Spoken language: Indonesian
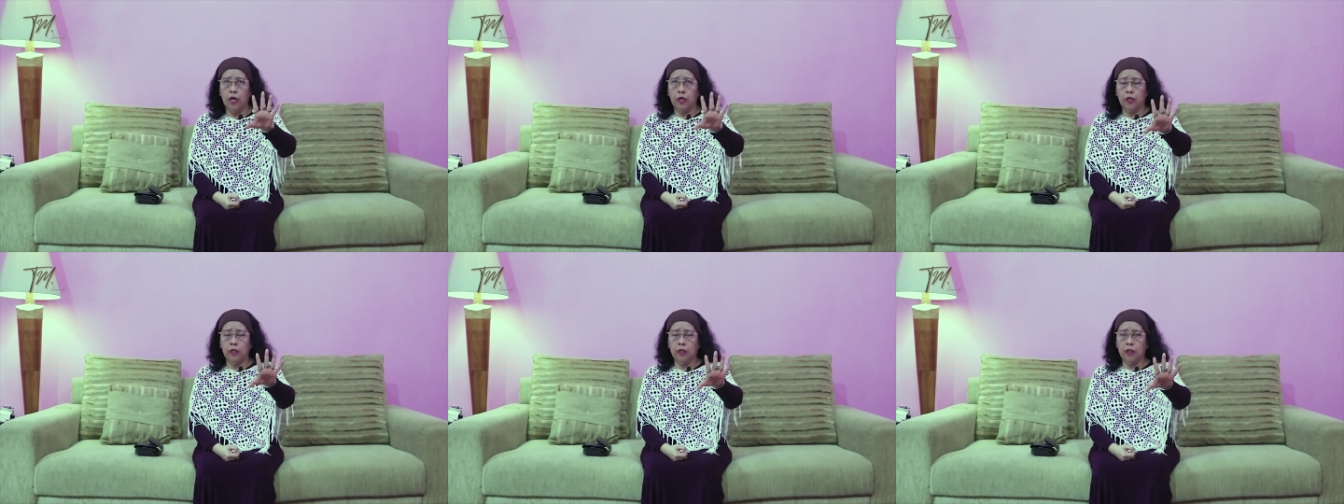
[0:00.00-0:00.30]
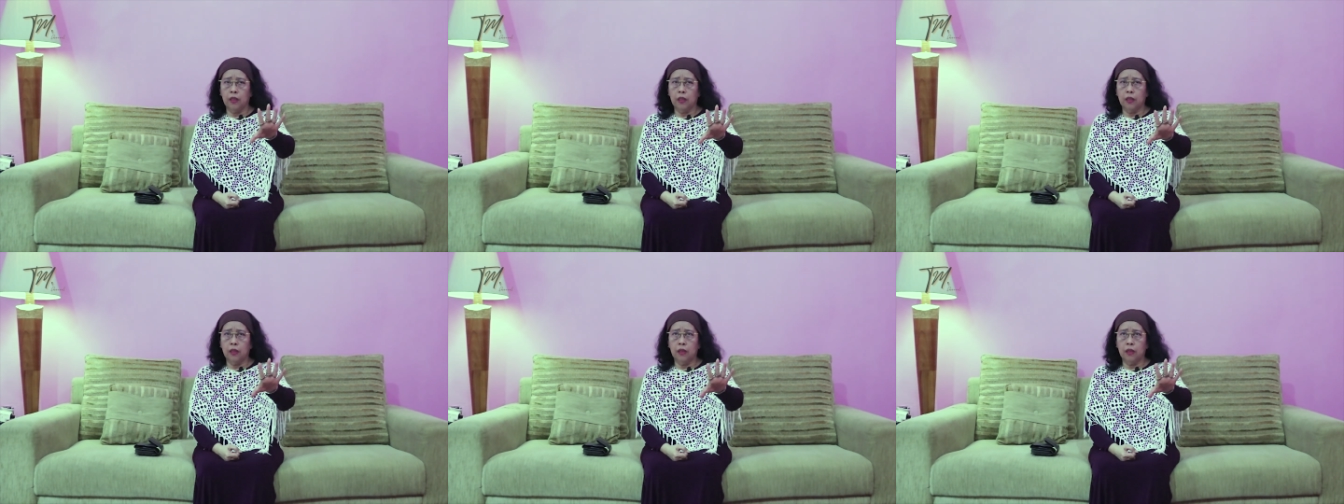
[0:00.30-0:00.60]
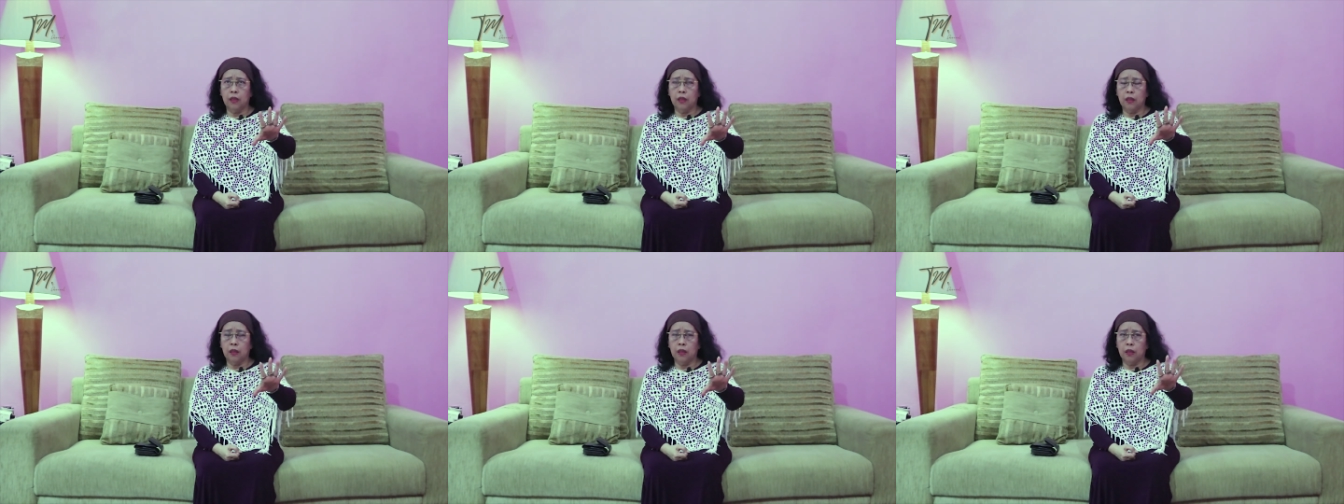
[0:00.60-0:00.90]
ke
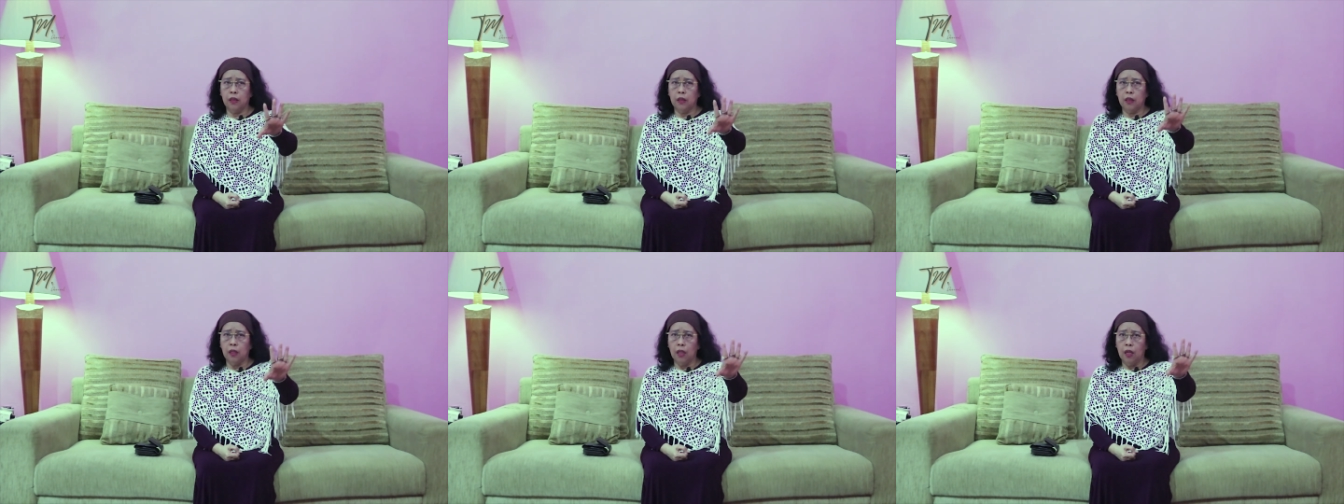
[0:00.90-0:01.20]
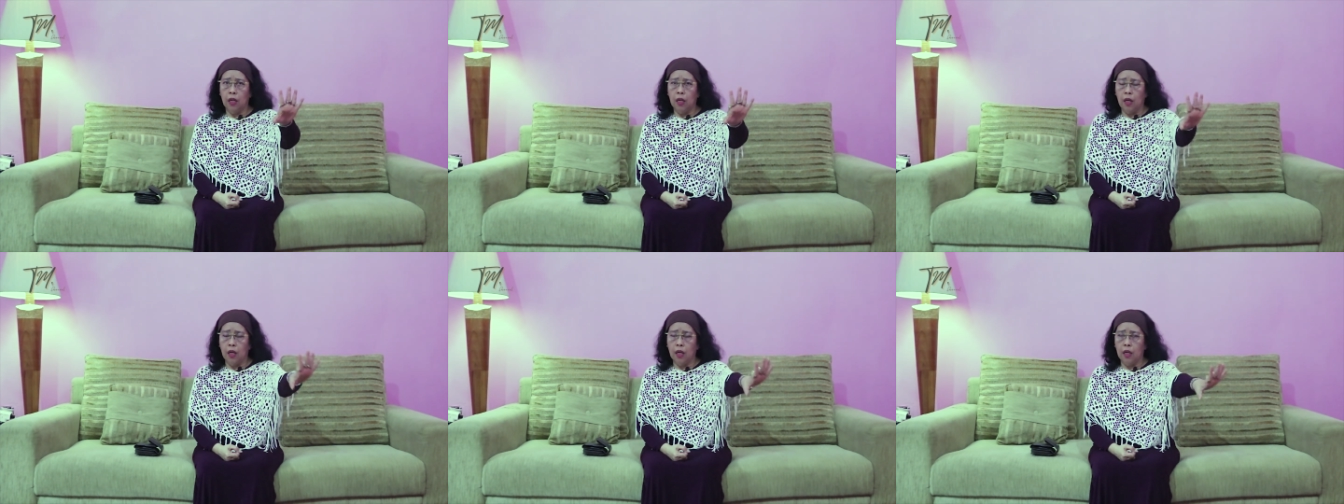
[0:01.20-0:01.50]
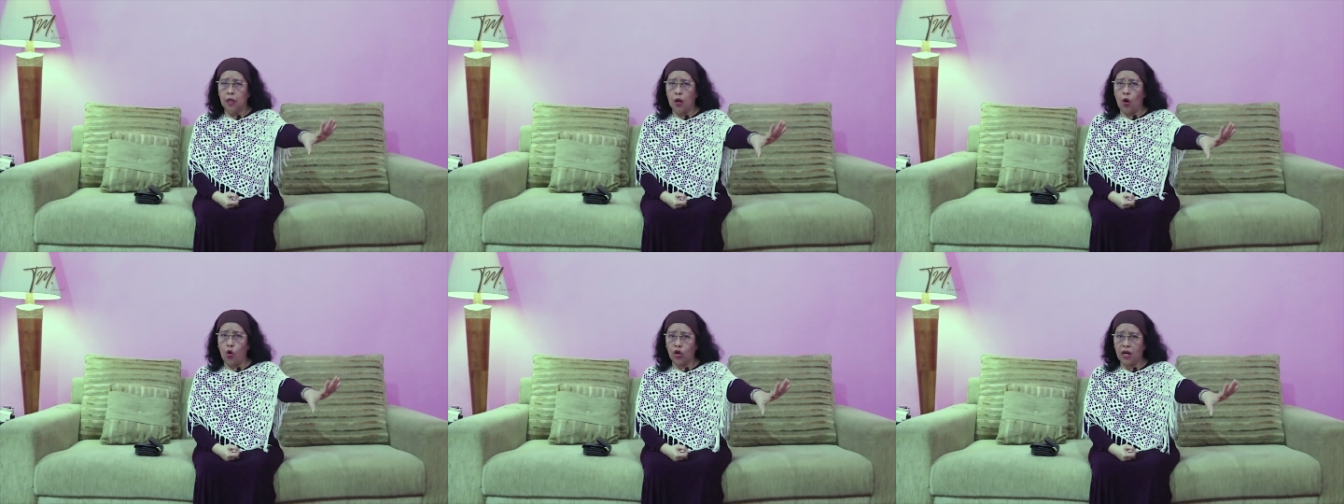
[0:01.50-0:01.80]

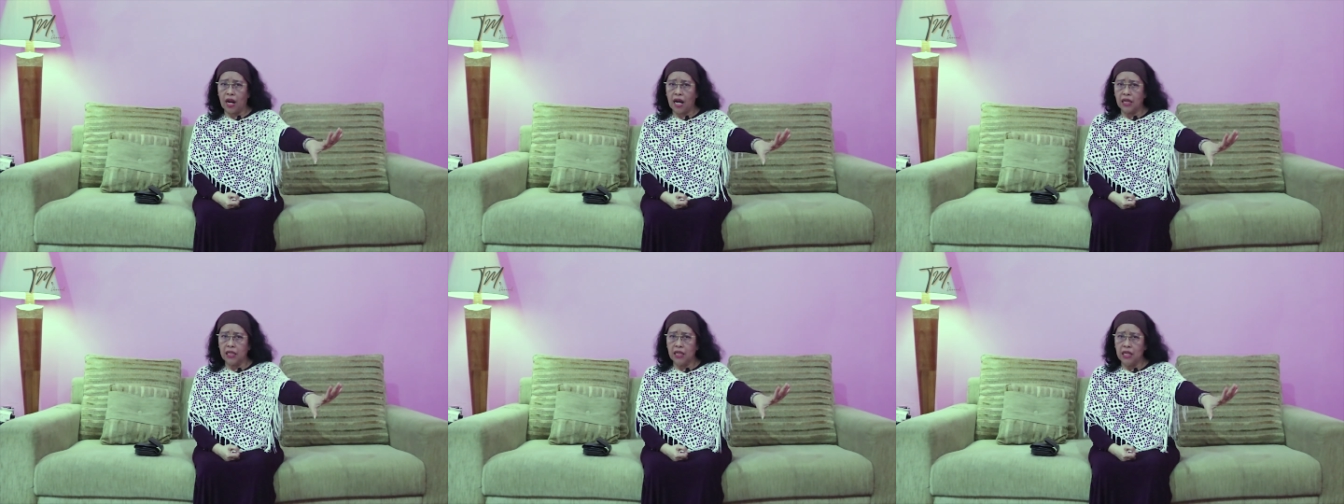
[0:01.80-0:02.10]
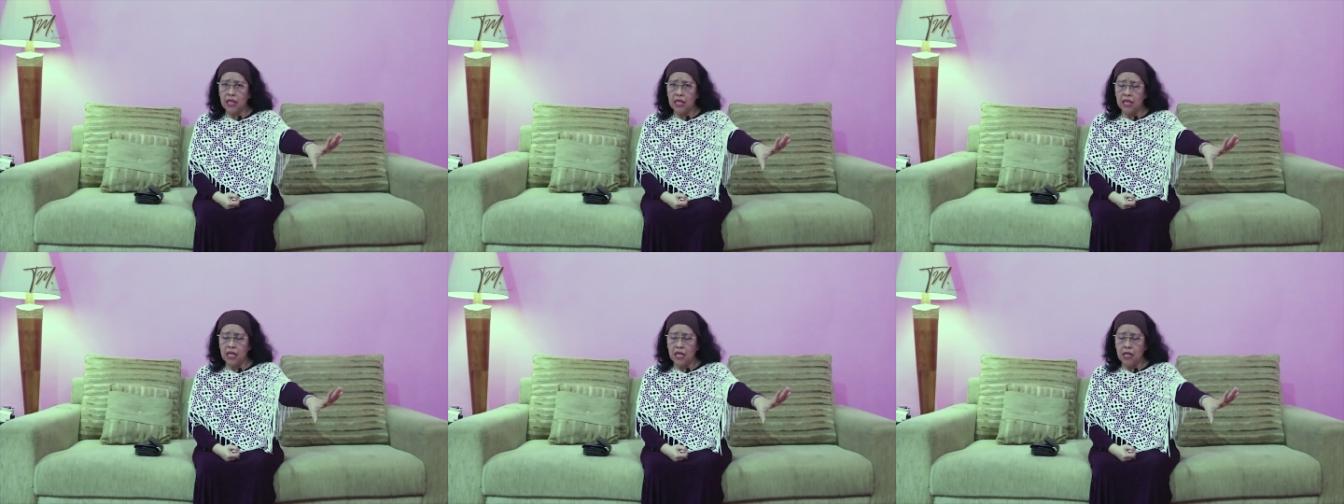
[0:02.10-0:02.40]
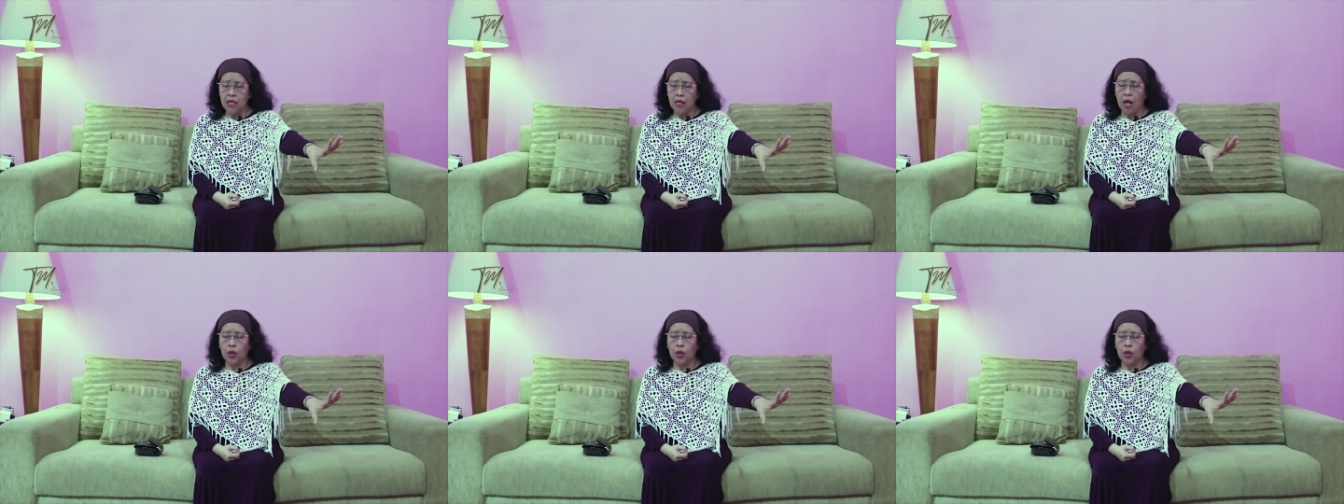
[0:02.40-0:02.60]
uh, orang ini,